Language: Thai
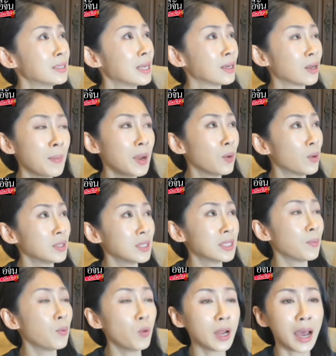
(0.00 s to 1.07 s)
ฉันก็ไม่รู้ว่าฉั
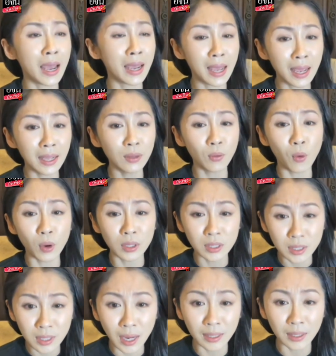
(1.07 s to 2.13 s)
นจะพูดยังไงให้ทุกคน
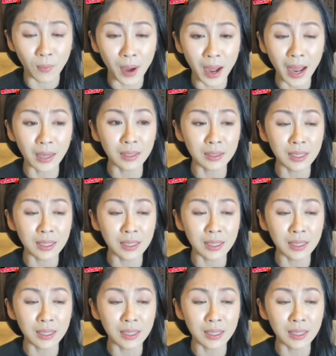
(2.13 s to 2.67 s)
เชื่อแต่ว่า